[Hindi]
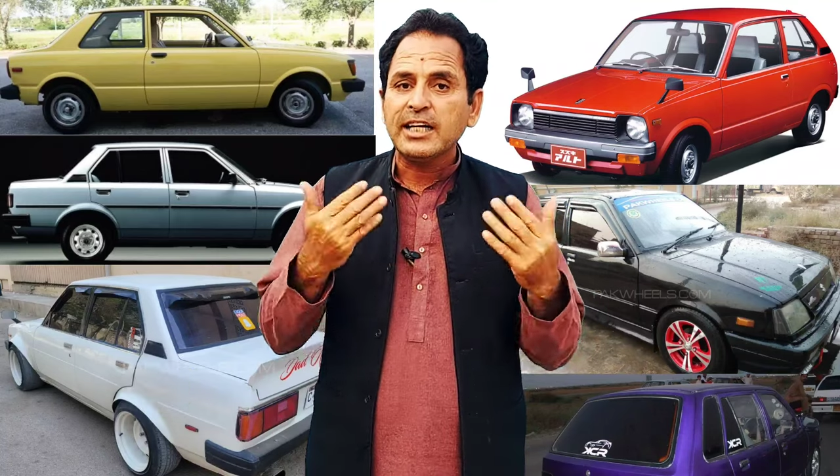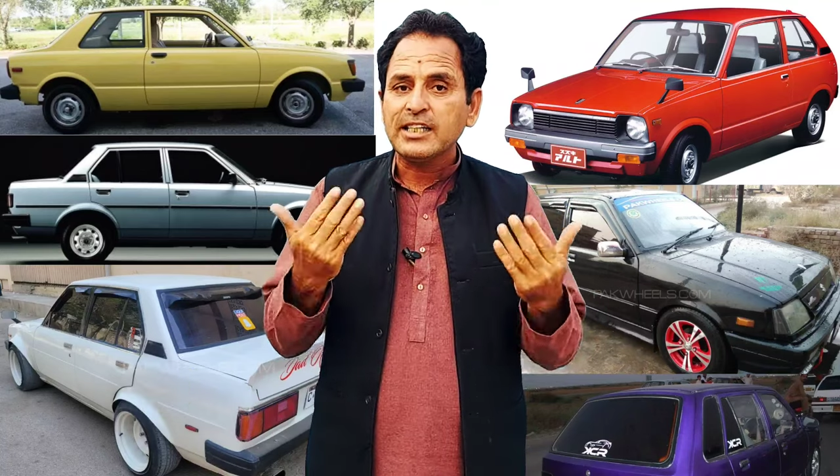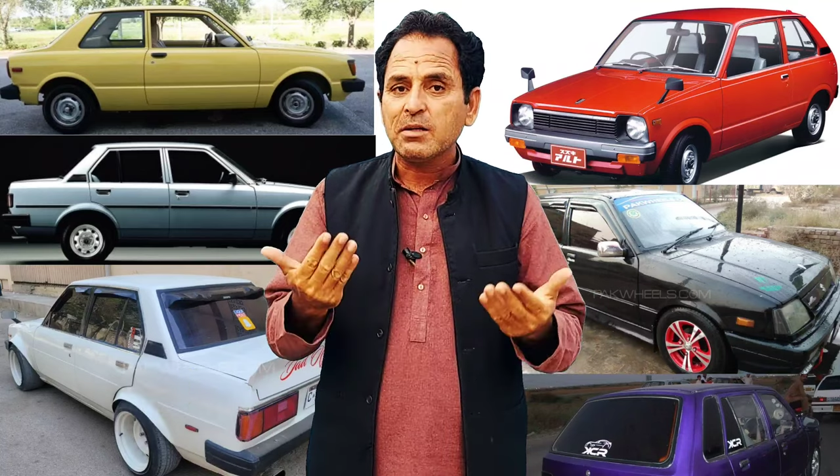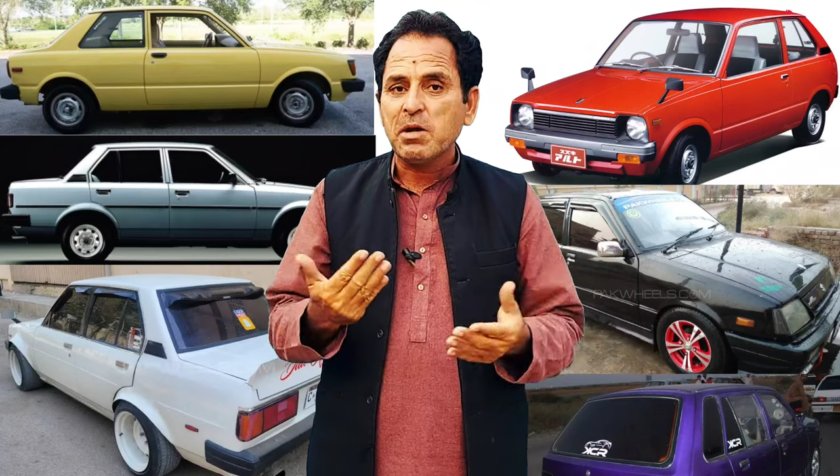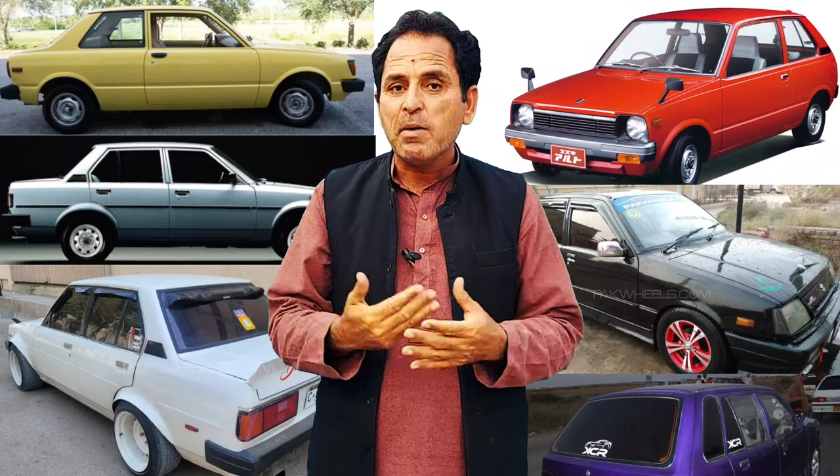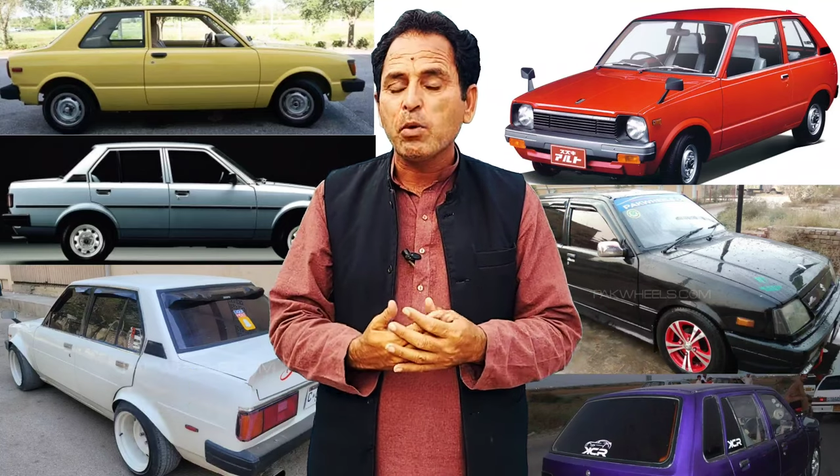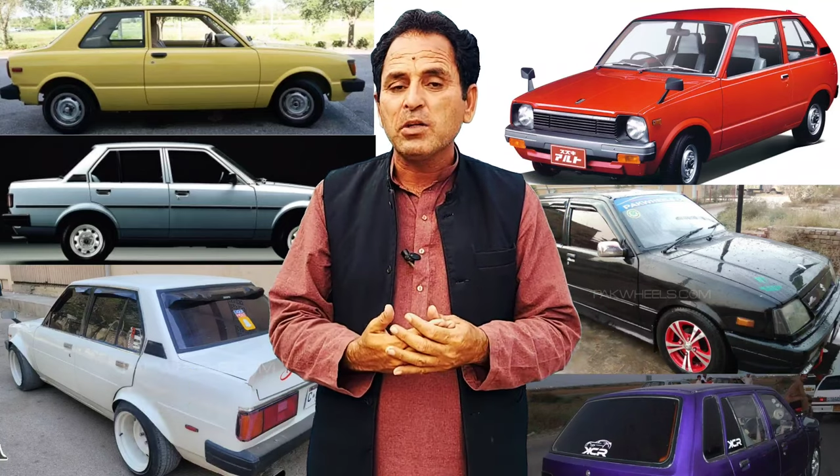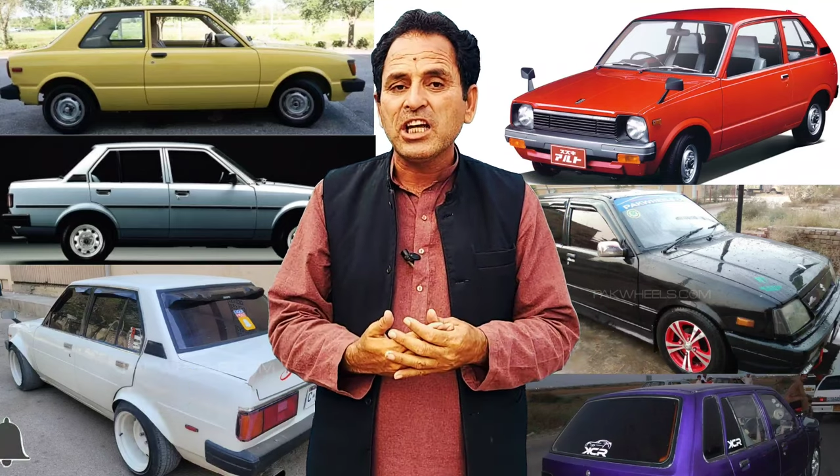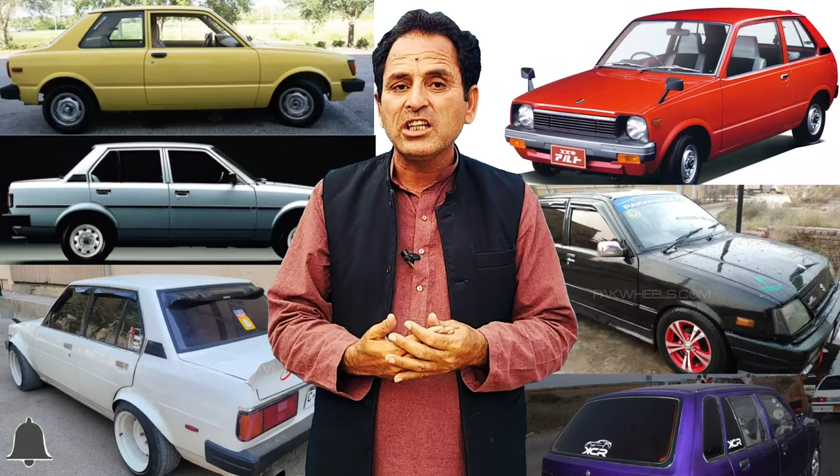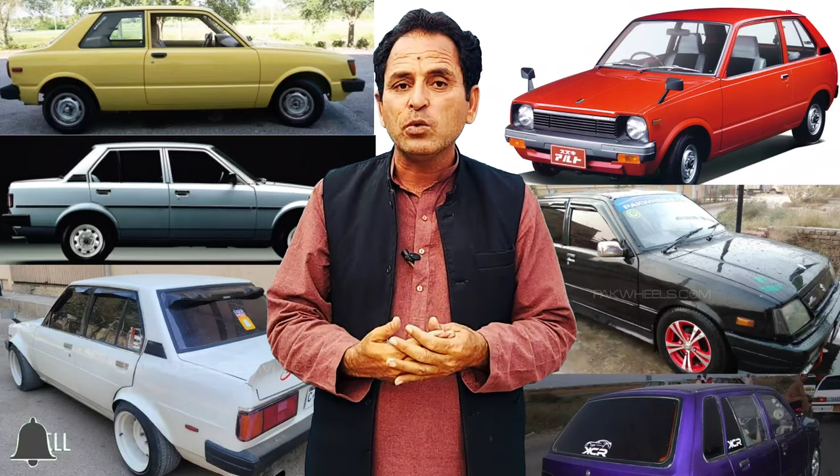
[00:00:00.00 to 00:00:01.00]
जैसा कि मैं
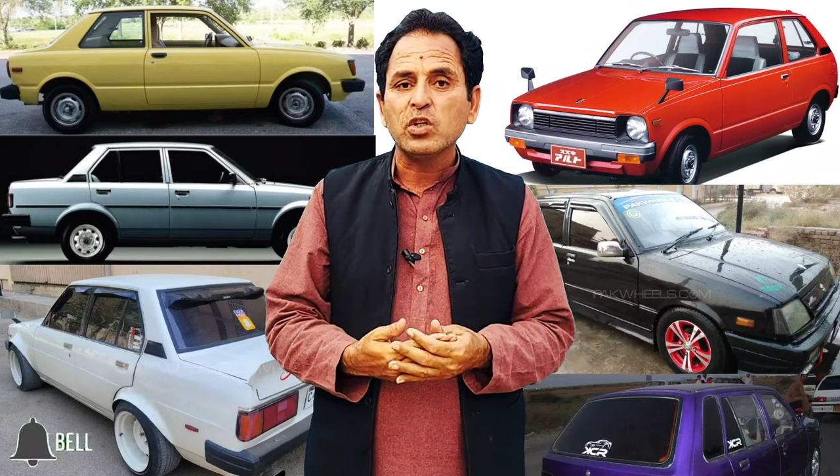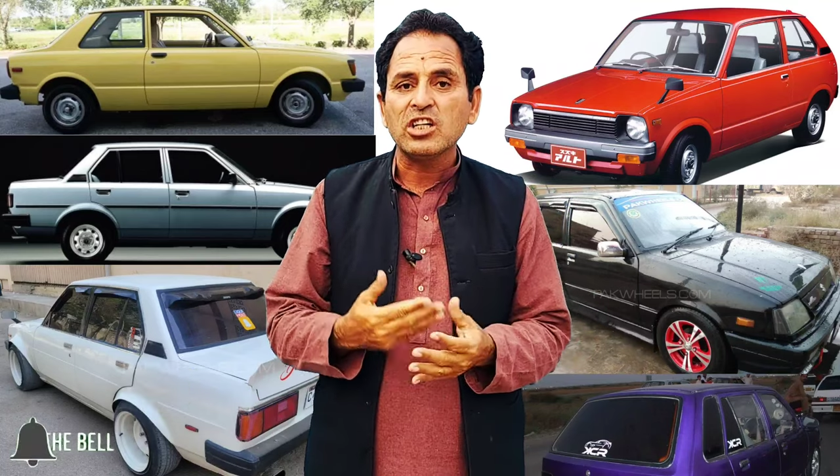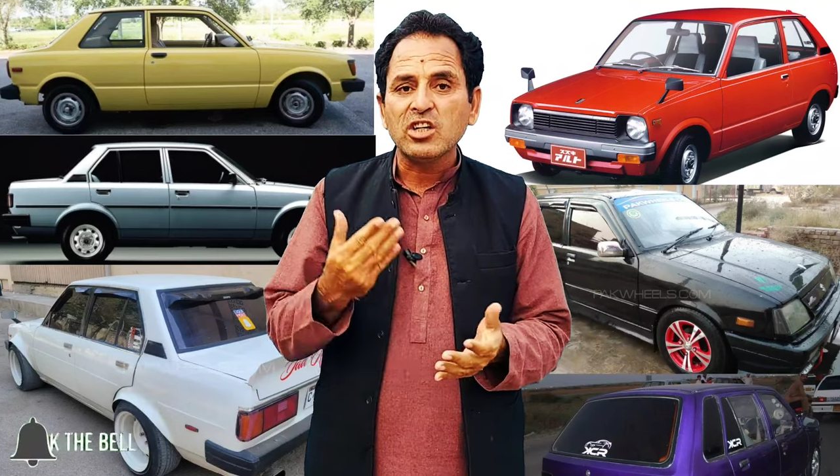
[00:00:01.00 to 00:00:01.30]
आपको बताता हूँ कि